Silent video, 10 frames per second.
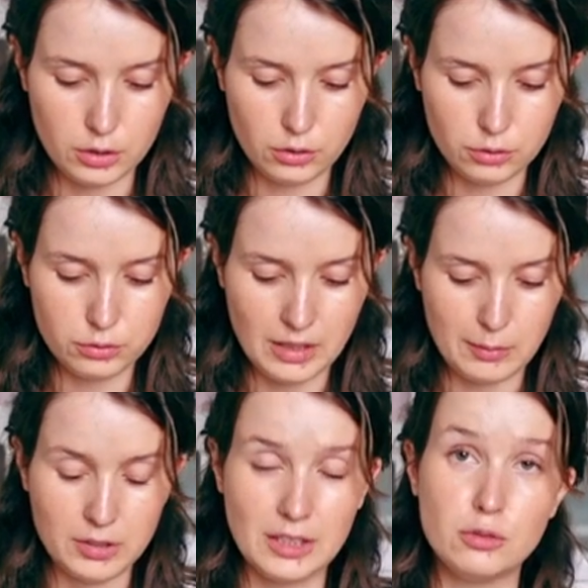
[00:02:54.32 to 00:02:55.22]
dans une
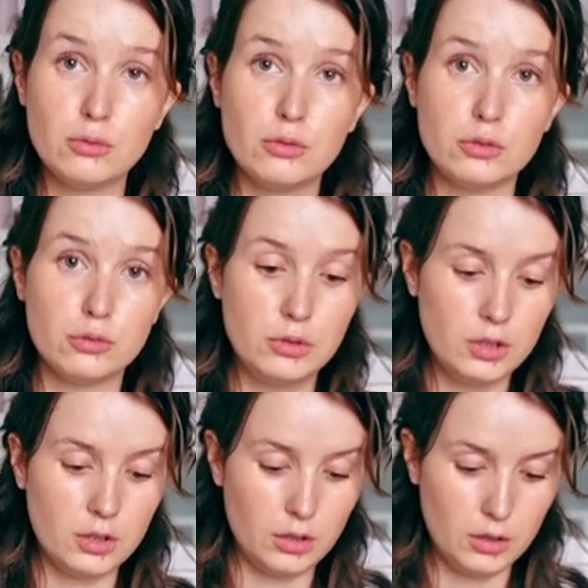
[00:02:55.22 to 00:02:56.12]
alimentation,
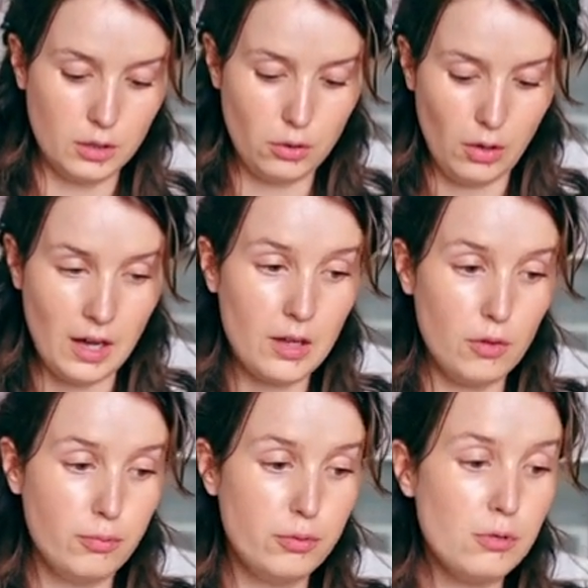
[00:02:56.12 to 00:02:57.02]
ensuite il n'y aura
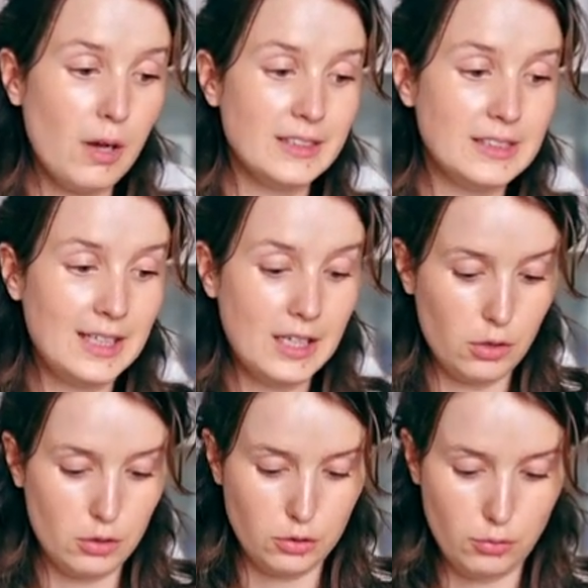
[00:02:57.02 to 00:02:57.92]
plus assez
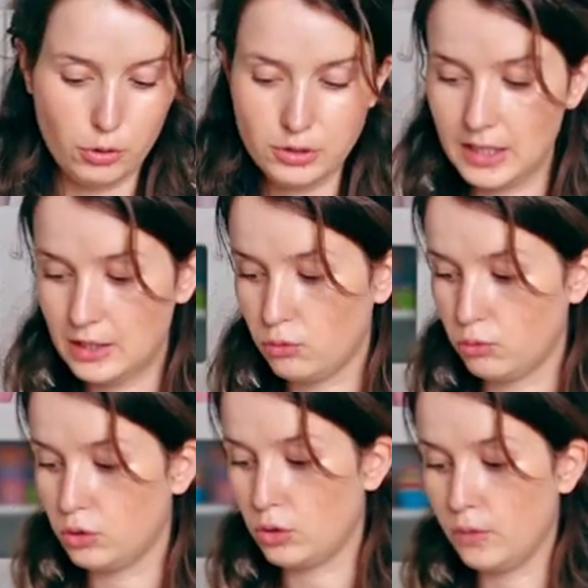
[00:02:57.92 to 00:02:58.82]
de protéines.
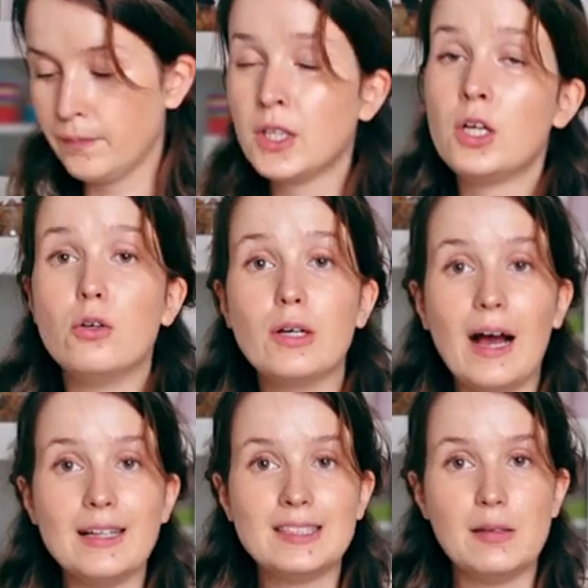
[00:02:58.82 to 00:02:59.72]
Donc le
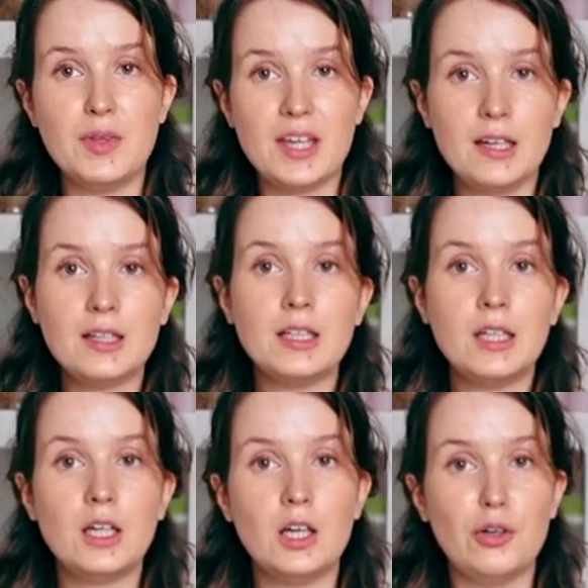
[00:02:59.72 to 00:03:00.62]
gras c'est bien,
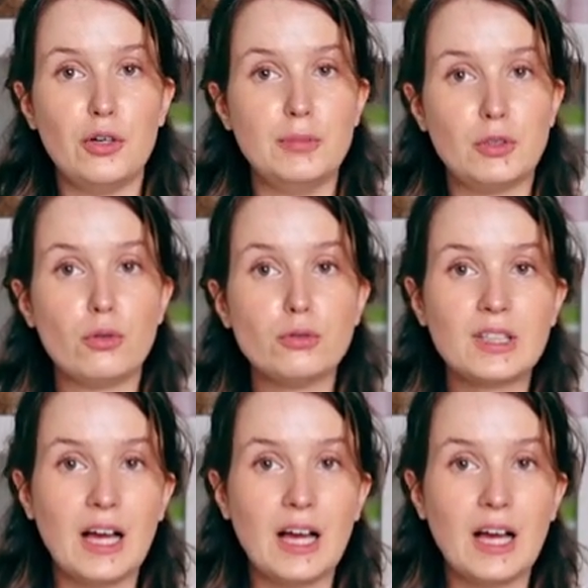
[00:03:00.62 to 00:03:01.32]
mais trop de